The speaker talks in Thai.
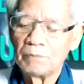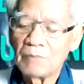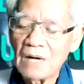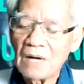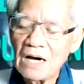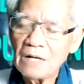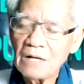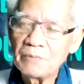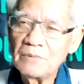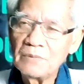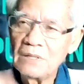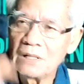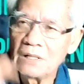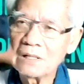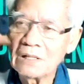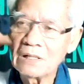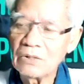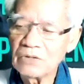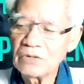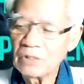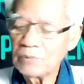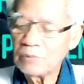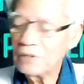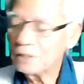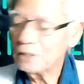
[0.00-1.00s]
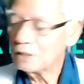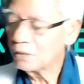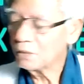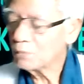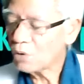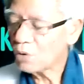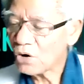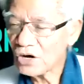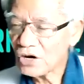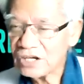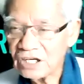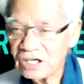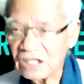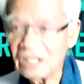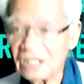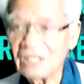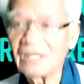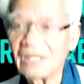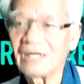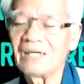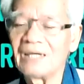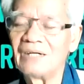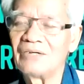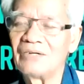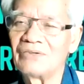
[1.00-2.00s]
บ้านเมืองเรายังไม่ถึงพอยนี้
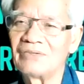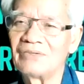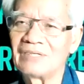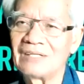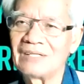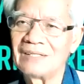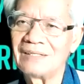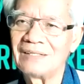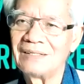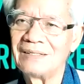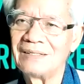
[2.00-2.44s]
นะใหู้้